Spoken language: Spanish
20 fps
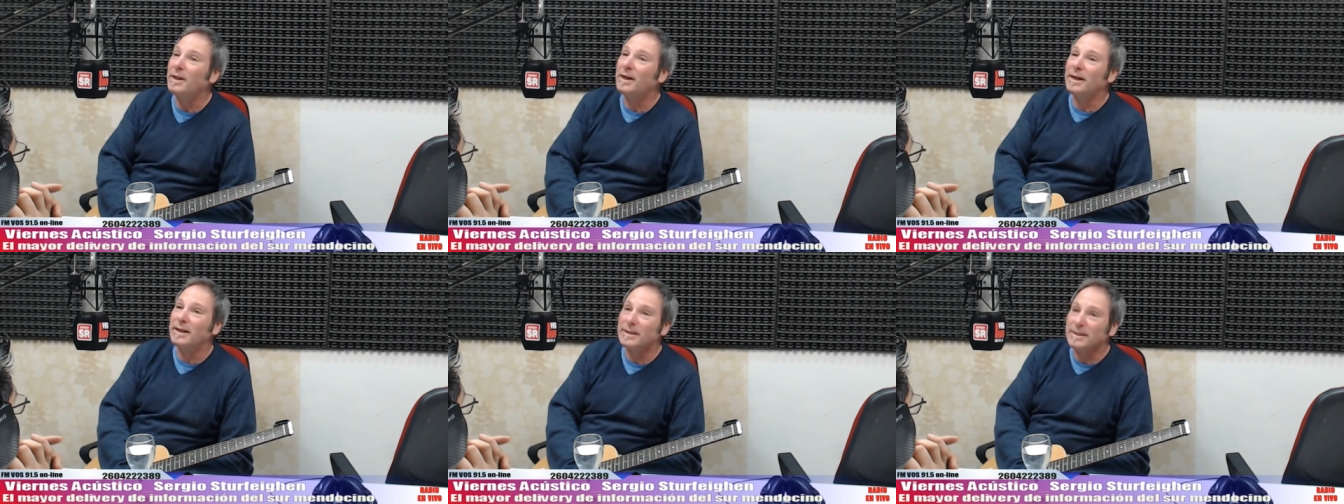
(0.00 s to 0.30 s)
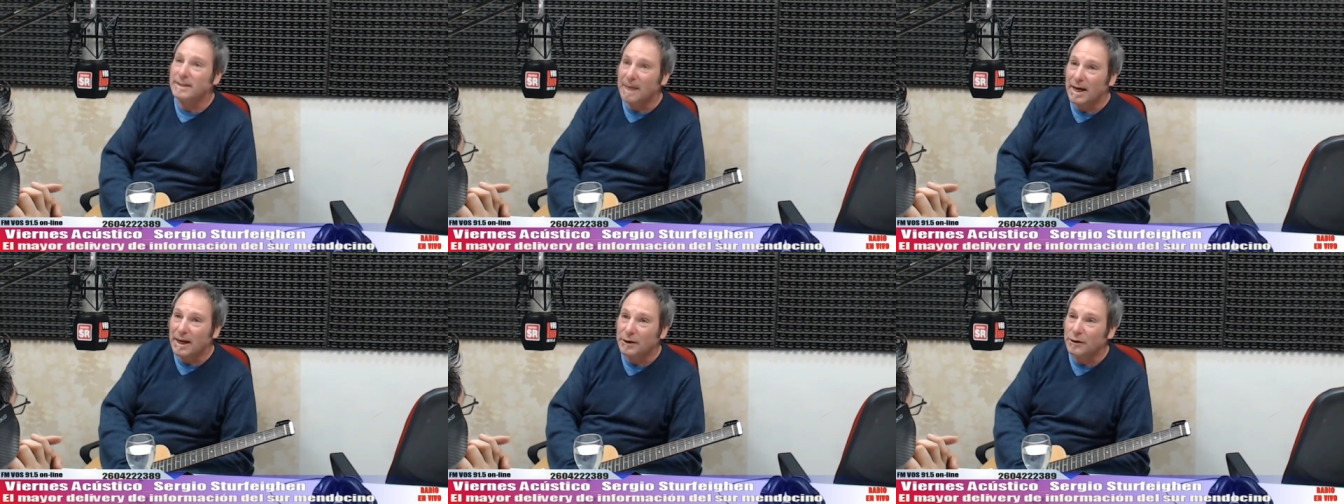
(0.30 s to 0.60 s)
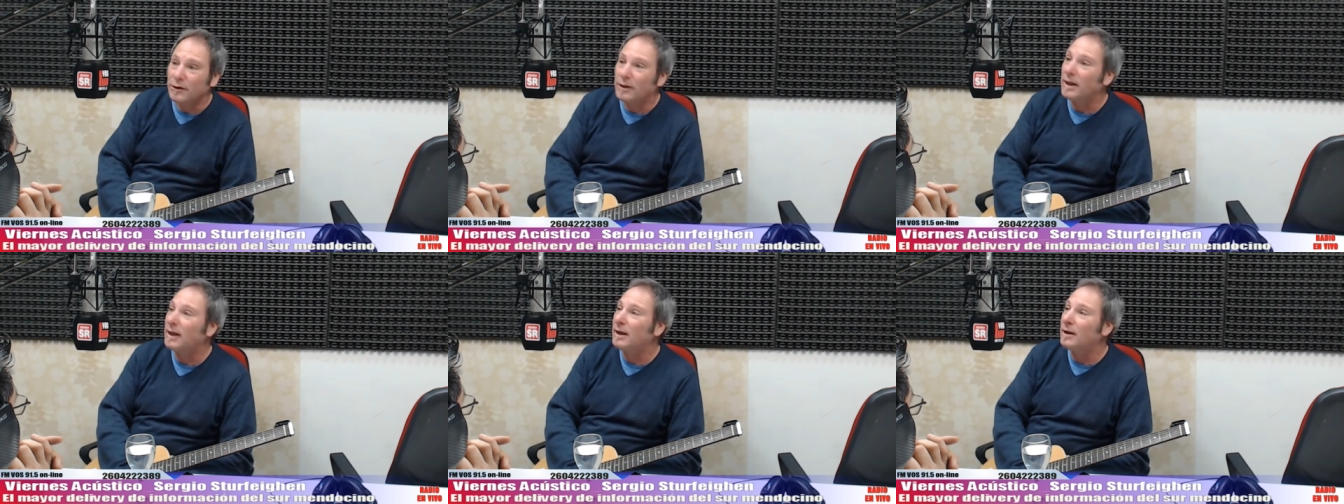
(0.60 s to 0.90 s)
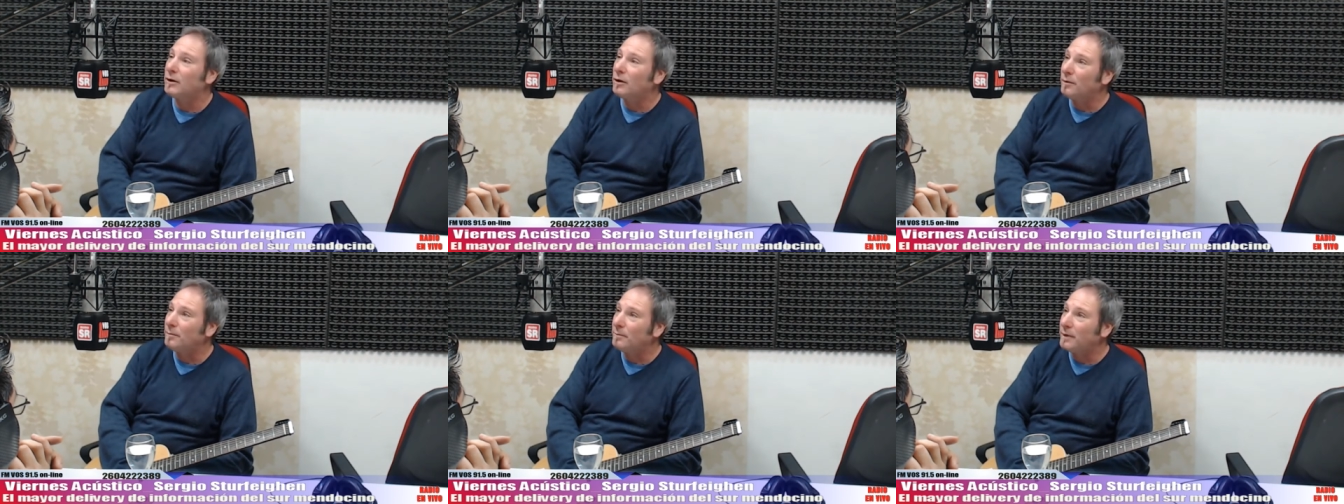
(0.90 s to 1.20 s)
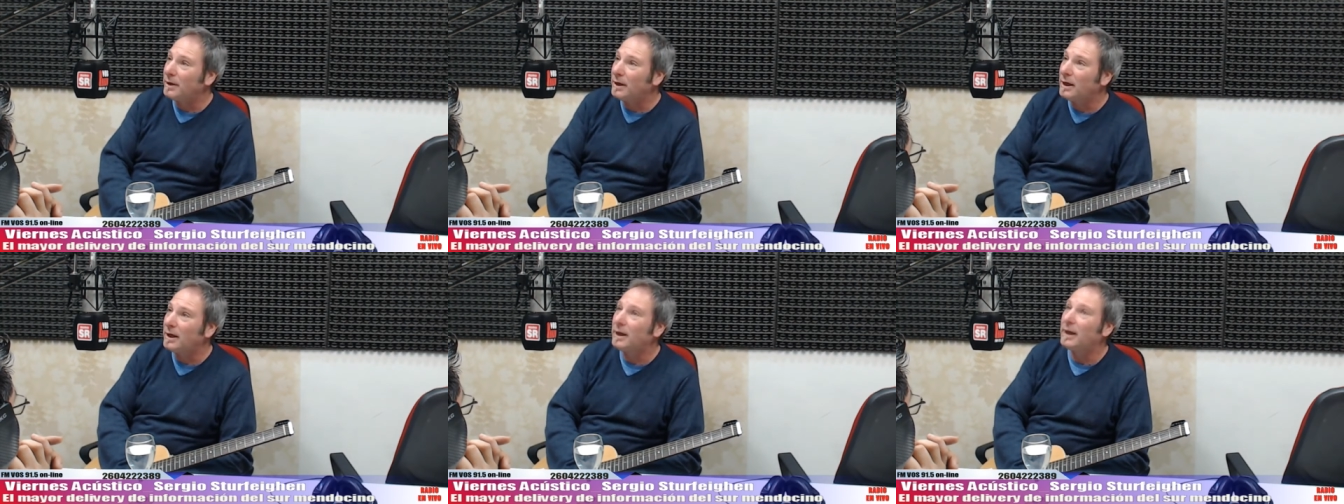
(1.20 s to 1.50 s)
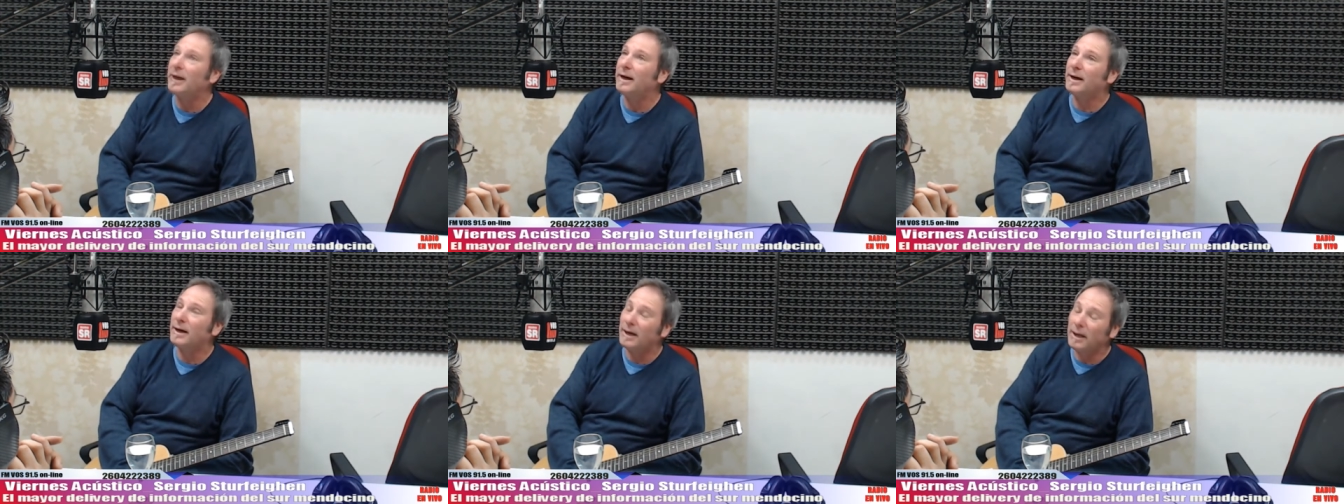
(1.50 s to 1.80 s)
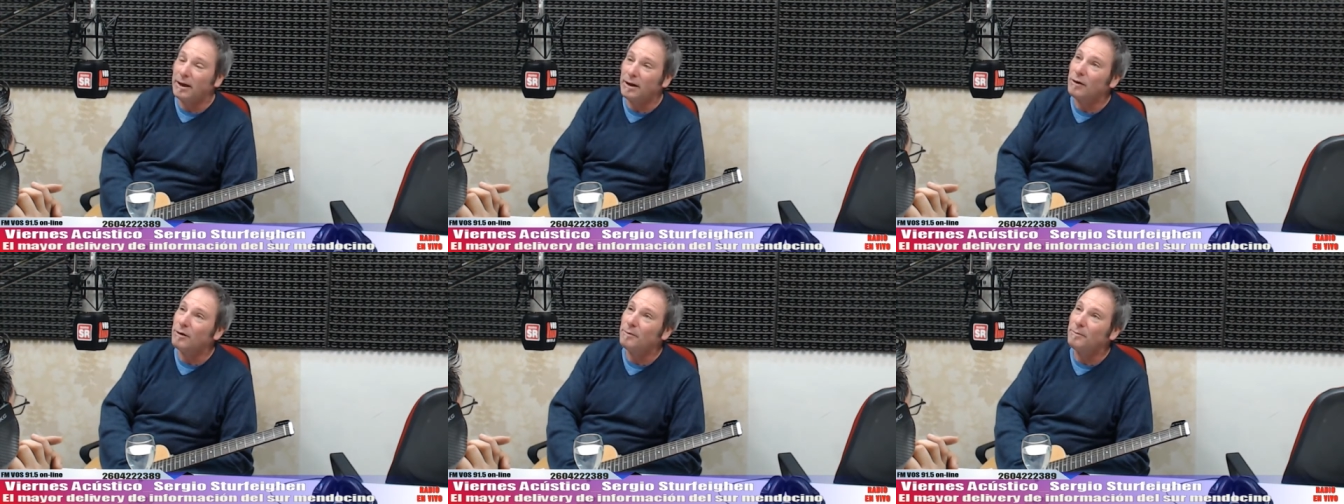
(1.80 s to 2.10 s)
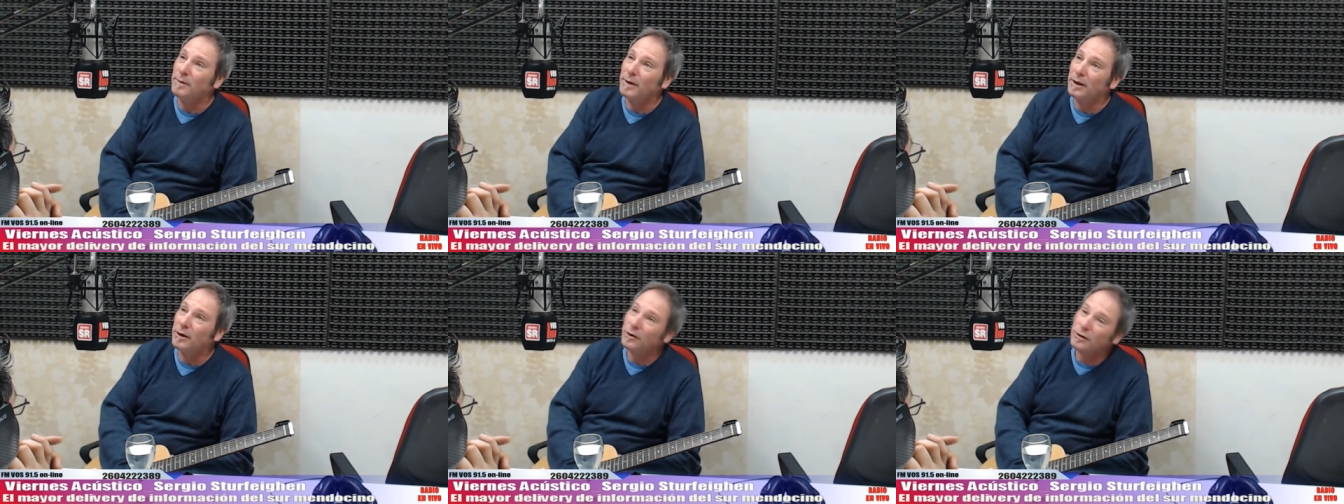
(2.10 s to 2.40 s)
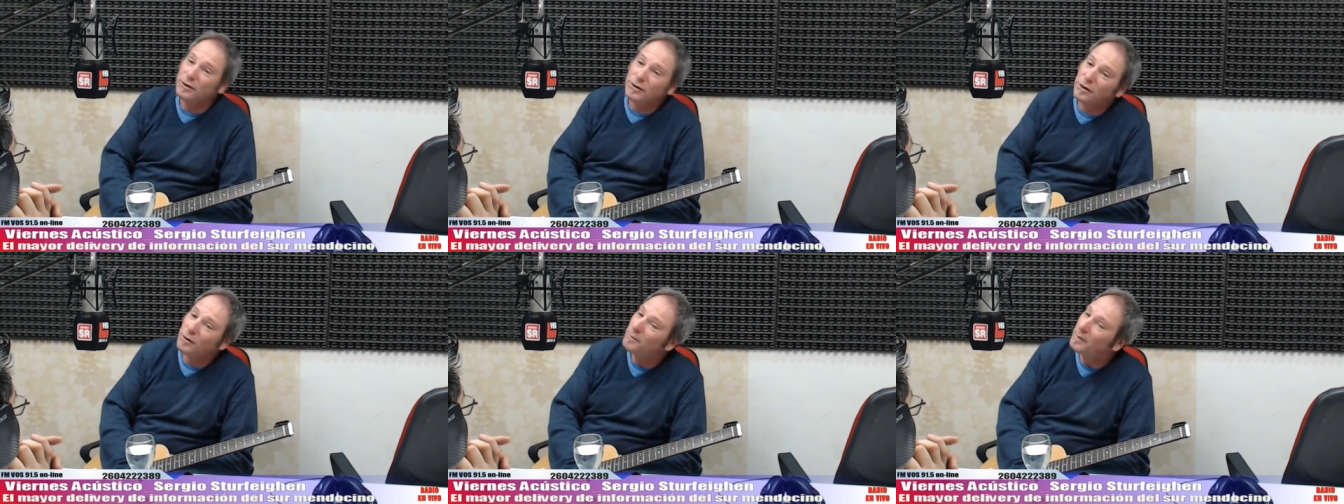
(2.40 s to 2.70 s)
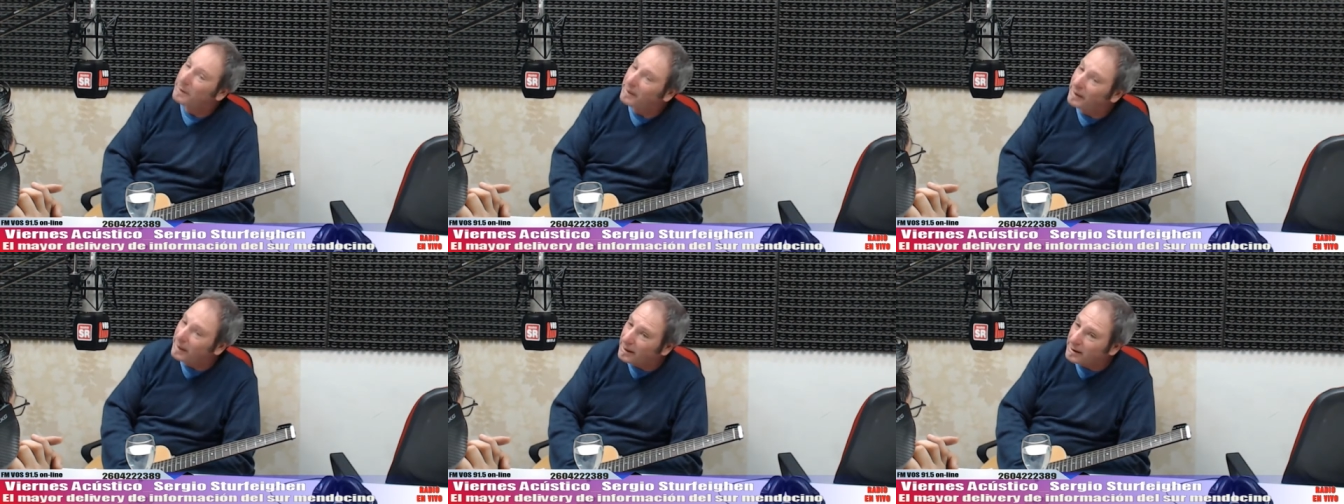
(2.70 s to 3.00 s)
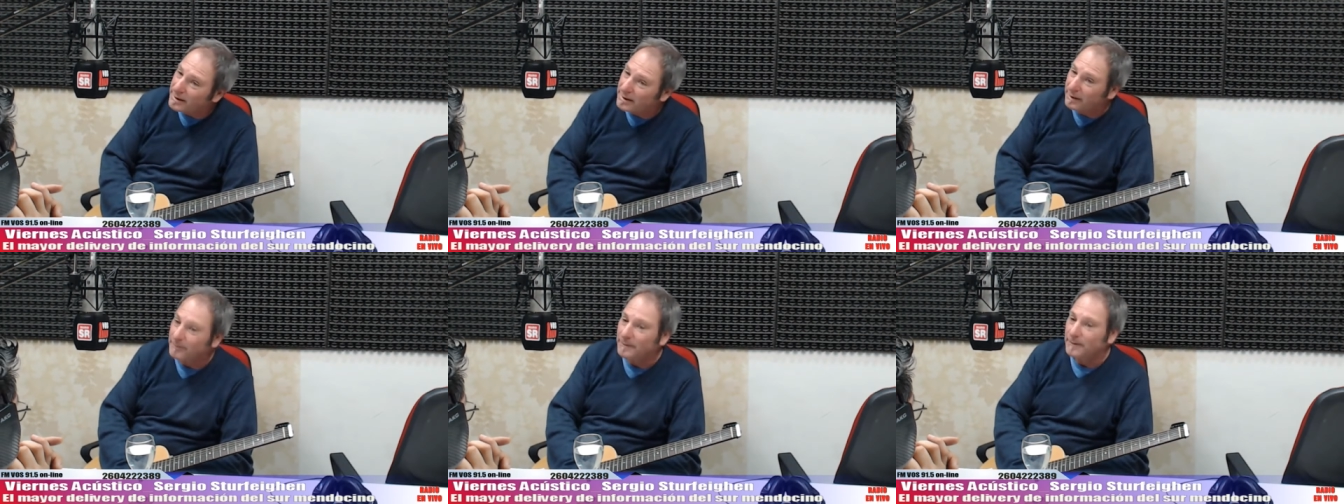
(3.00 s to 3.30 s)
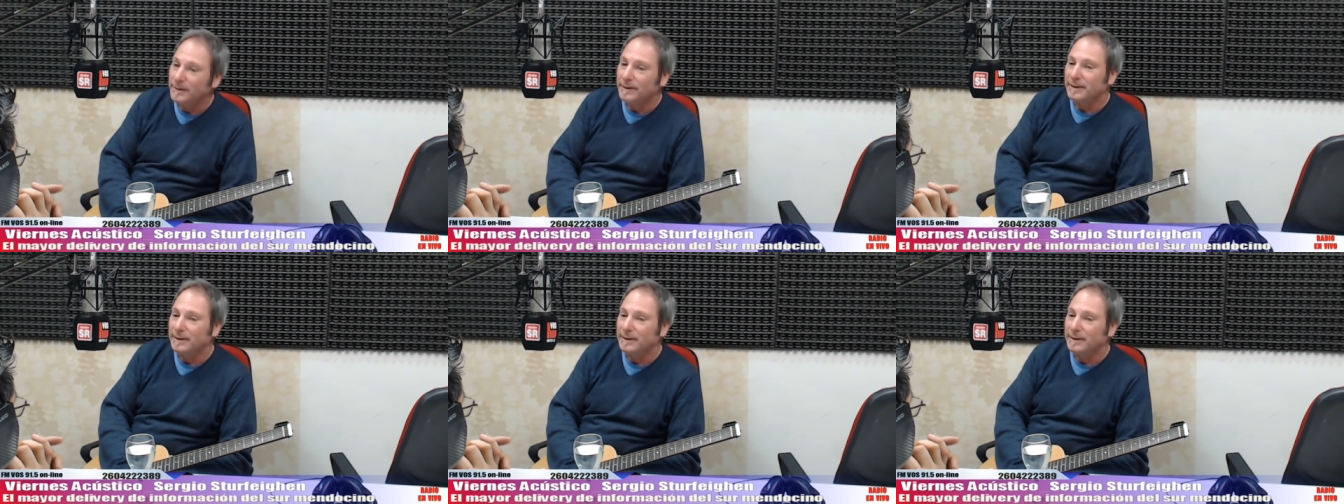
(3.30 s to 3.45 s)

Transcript: Tres años, del 2000, en realidad del 2012 2013.